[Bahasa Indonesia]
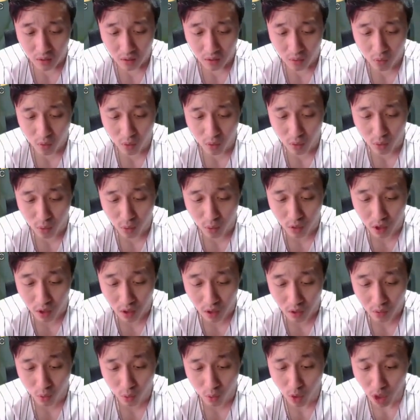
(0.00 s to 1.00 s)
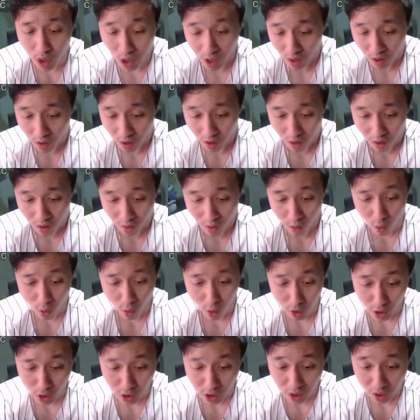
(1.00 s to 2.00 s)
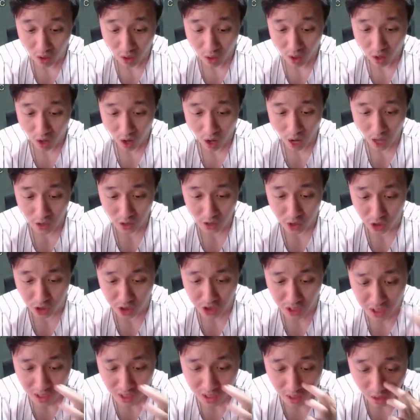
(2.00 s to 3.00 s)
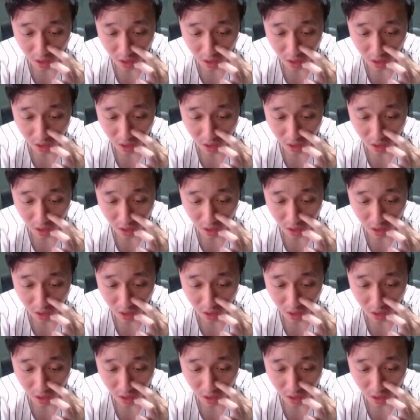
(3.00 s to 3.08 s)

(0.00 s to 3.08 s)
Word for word: Wih, wih, wih, wih, anjing.